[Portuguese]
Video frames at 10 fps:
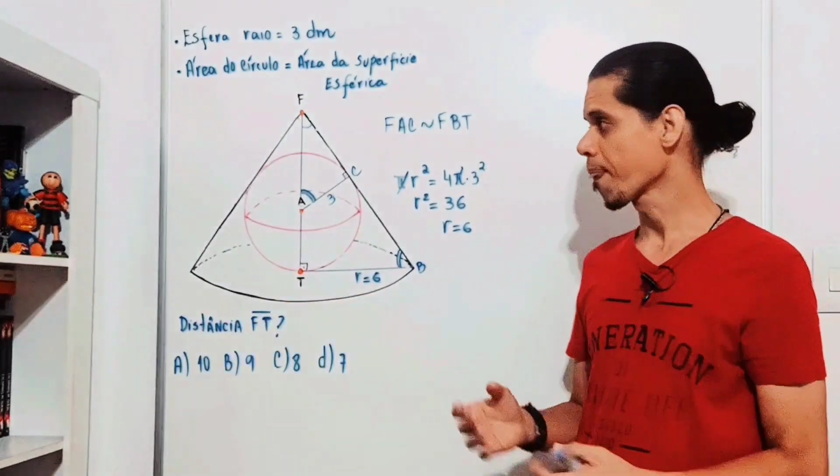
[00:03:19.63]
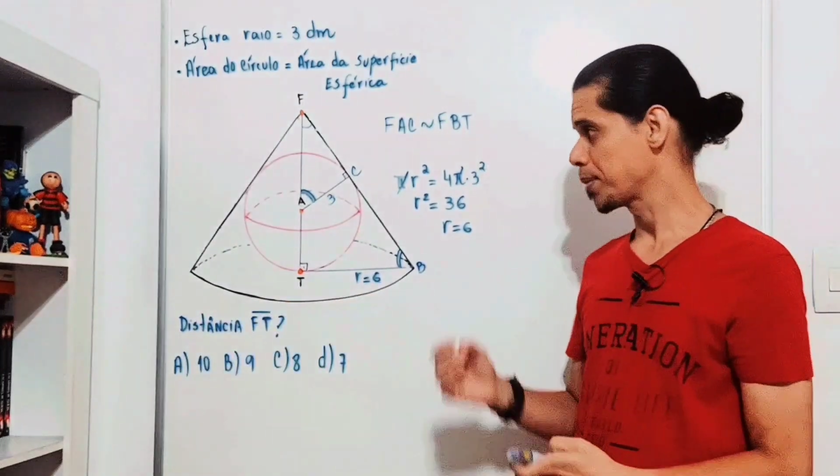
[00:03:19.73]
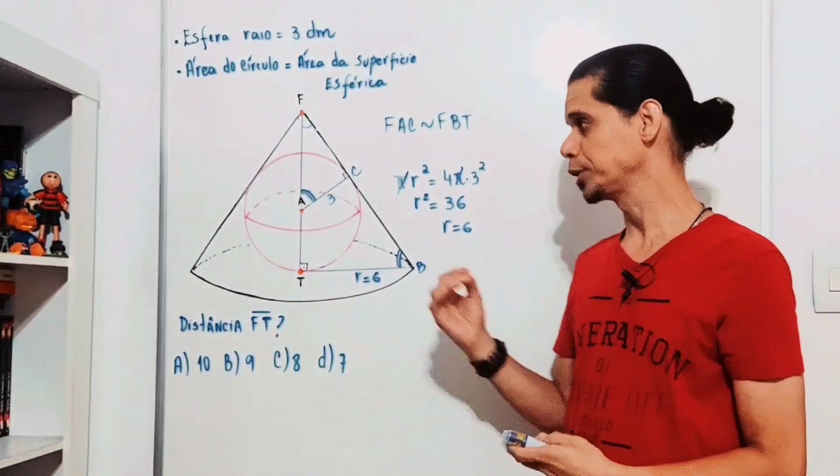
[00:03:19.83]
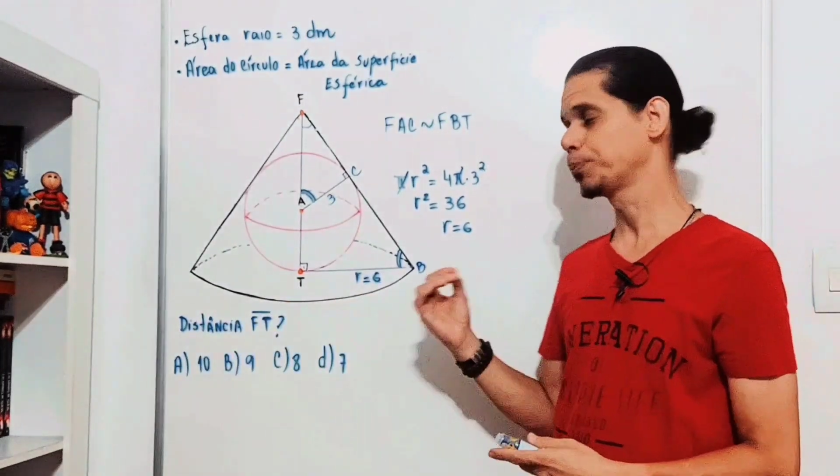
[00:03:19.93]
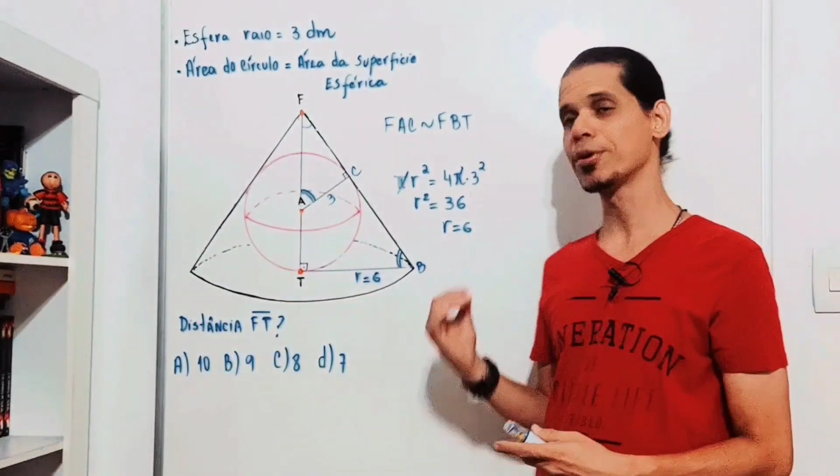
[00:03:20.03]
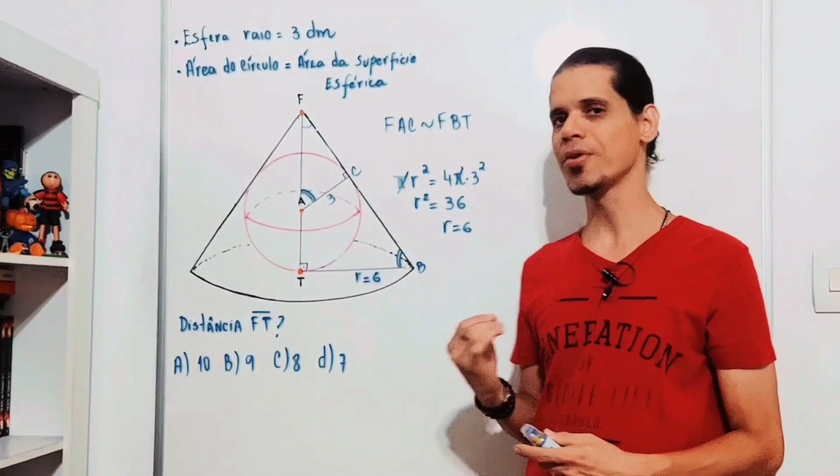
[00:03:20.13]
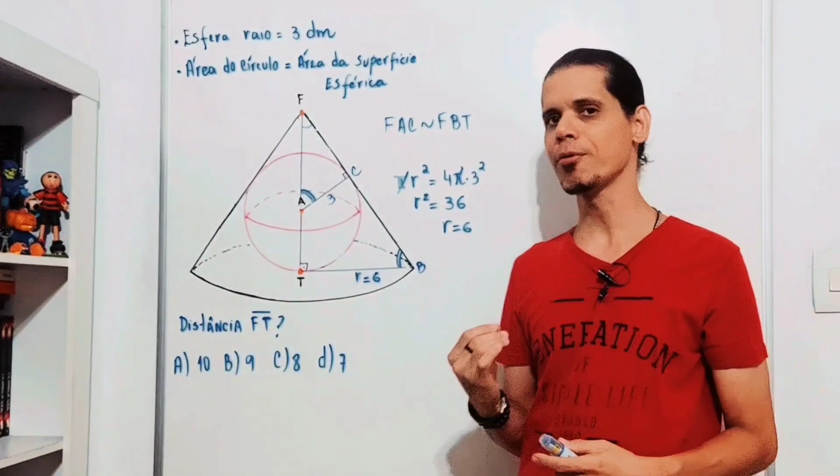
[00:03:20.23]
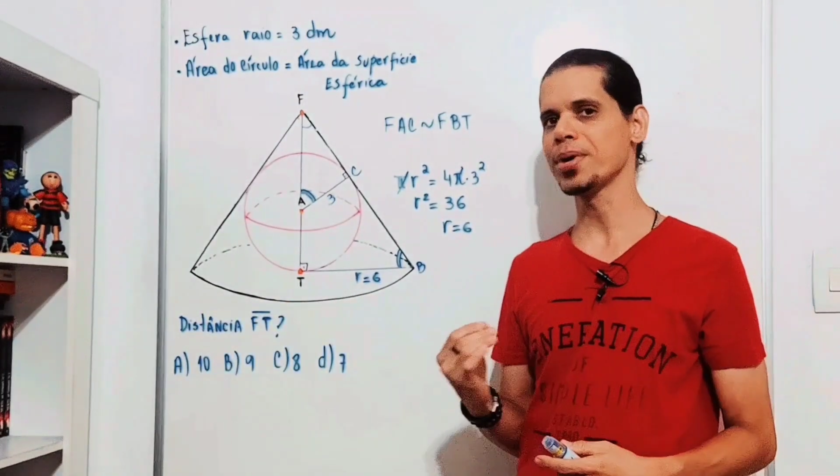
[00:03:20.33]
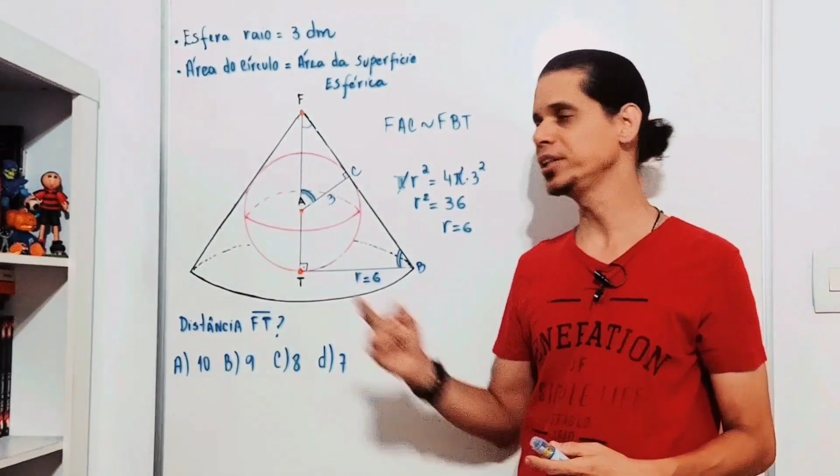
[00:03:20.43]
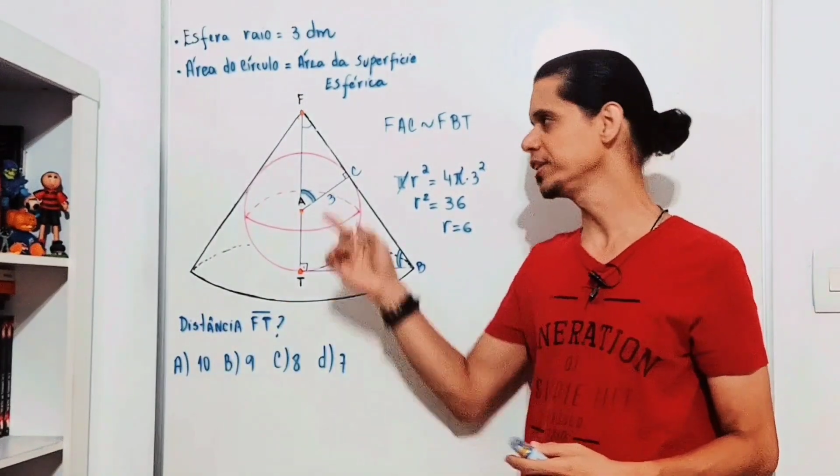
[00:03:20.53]
mas
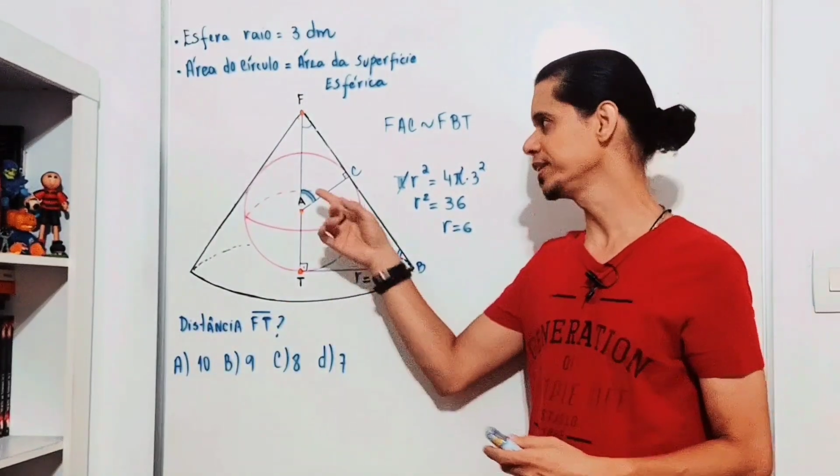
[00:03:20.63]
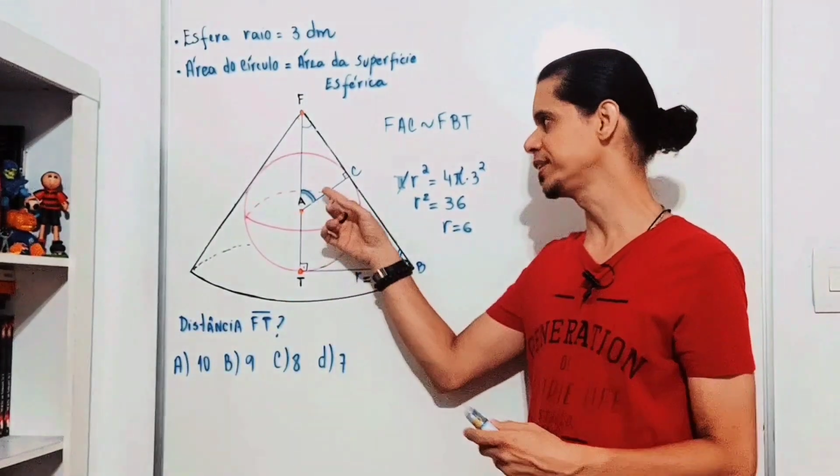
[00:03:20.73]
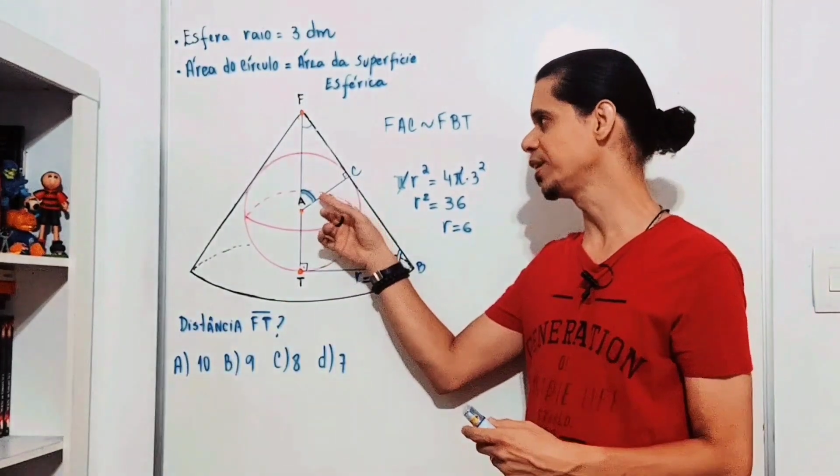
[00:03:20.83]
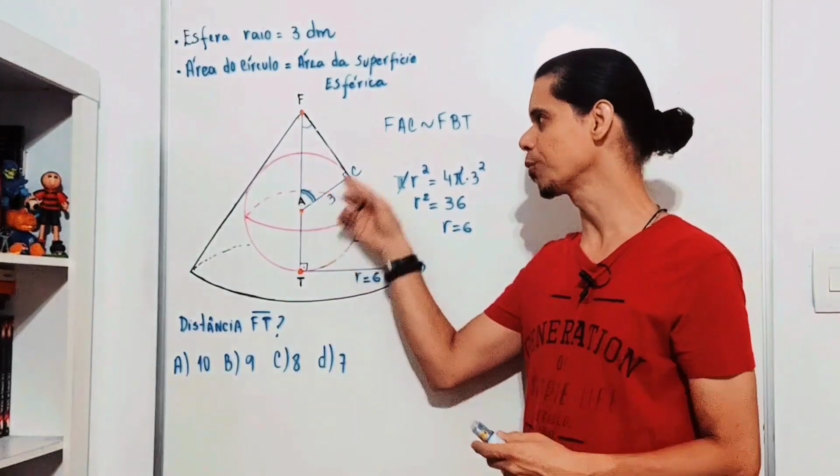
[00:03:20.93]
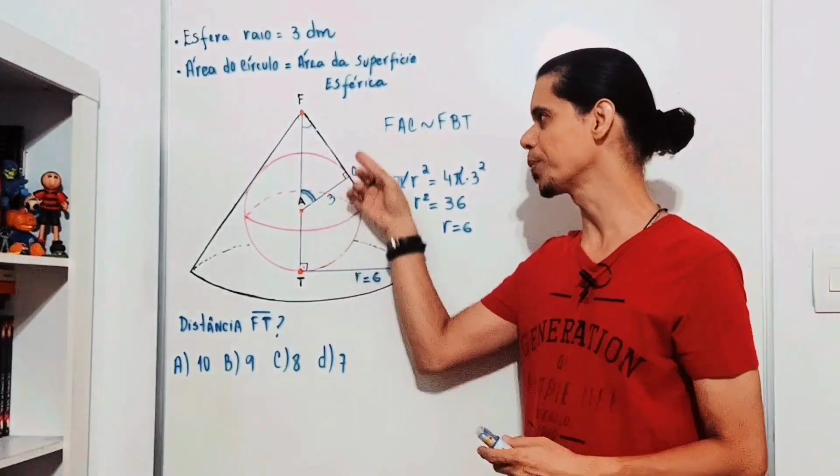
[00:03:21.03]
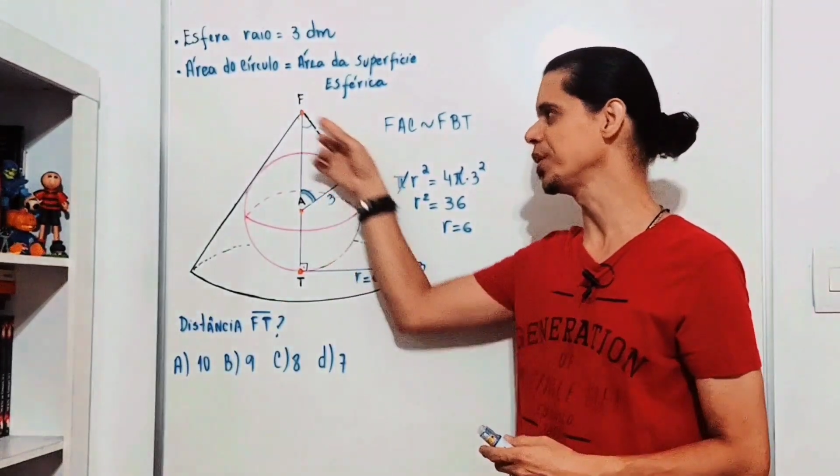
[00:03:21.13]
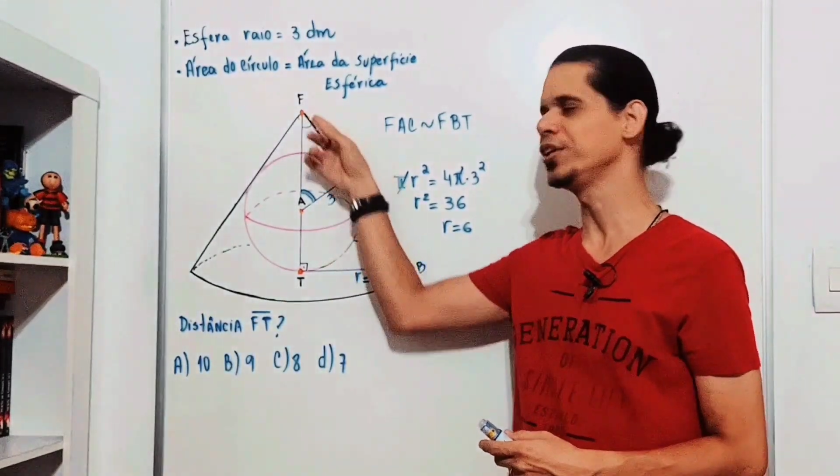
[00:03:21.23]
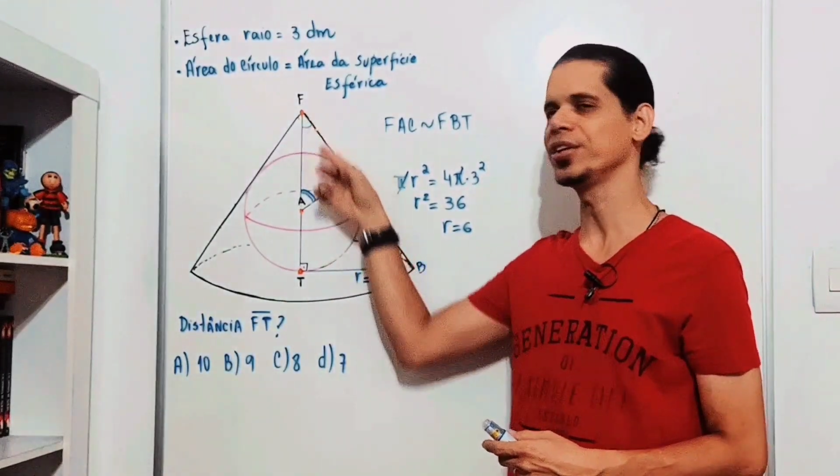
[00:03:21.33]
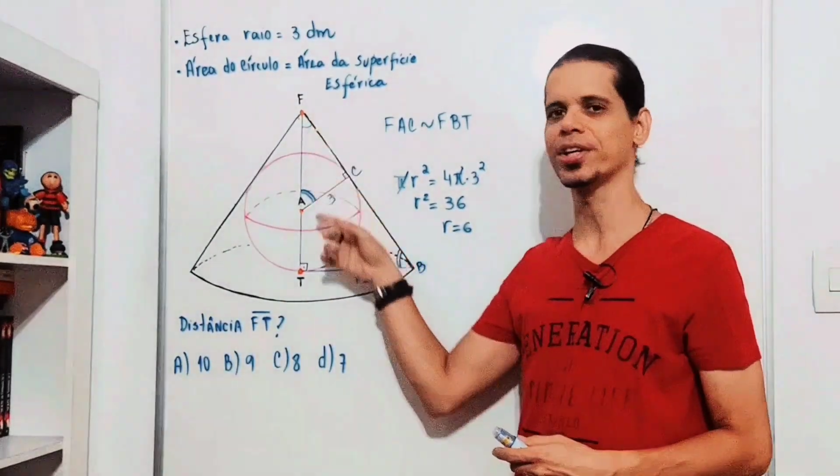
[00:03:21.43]
provavelmente esse triângulo pequenininho